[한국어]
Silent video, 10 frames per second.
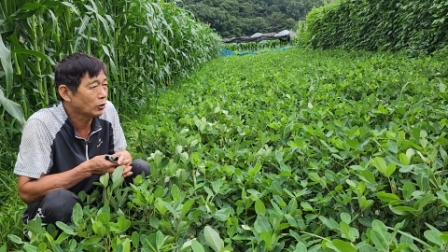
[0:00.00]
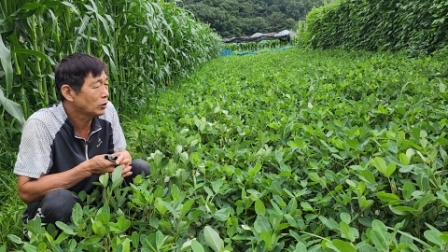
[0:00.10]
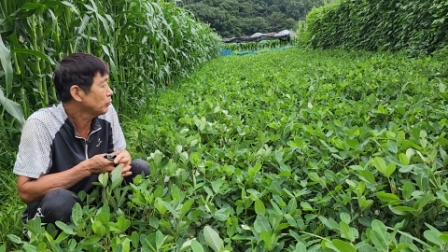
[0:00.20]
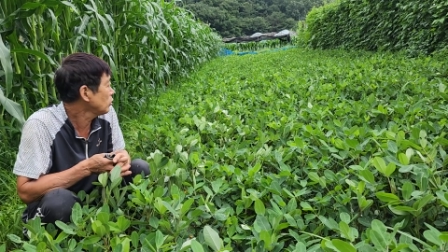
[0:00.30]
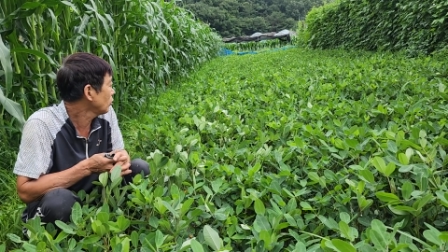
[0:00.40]
더
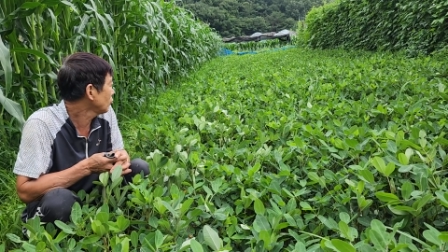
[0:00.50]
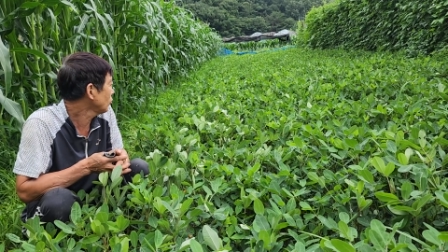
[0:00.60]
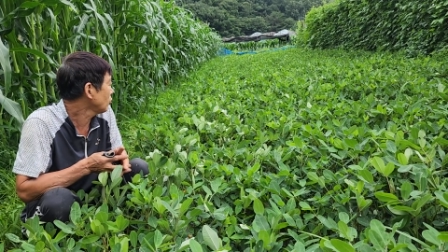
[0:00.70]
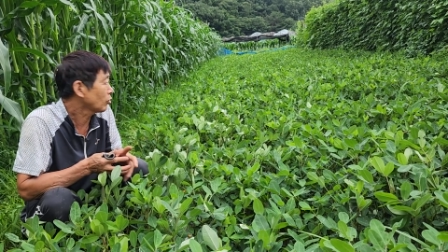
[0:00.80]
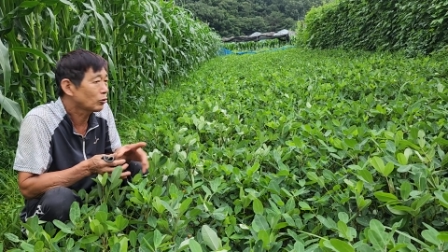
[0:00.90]

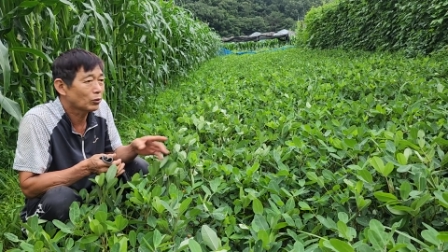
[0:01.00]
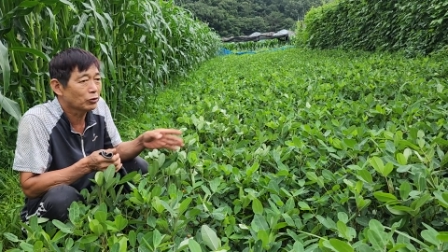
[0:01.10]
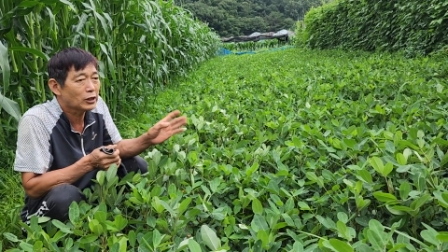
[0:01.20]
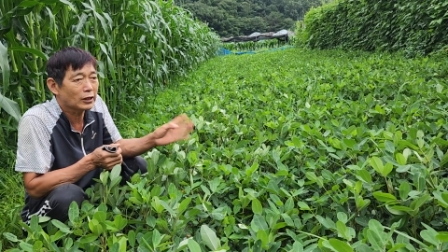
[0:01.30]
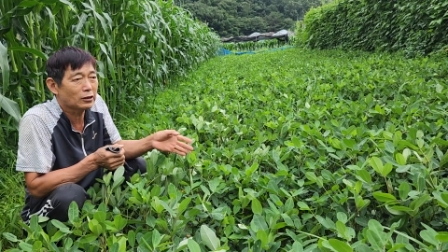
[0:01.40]
심으려고 여기는 좀
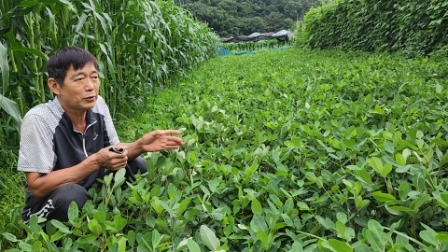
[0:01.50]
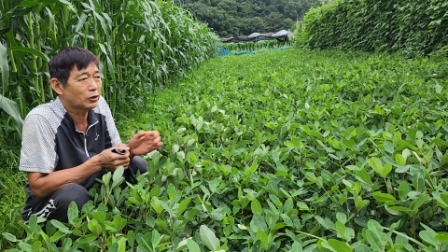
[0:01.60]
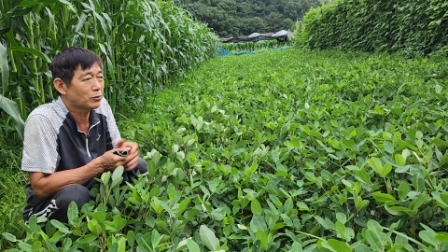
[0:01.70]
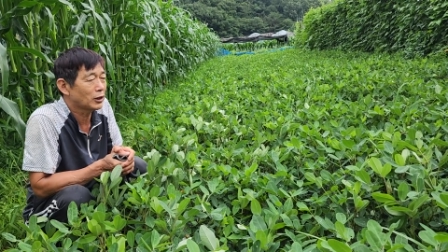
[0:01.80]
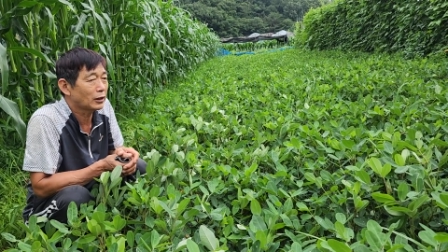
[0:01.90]
늦게
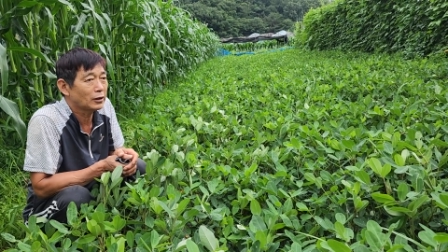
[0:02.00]
심었습니다.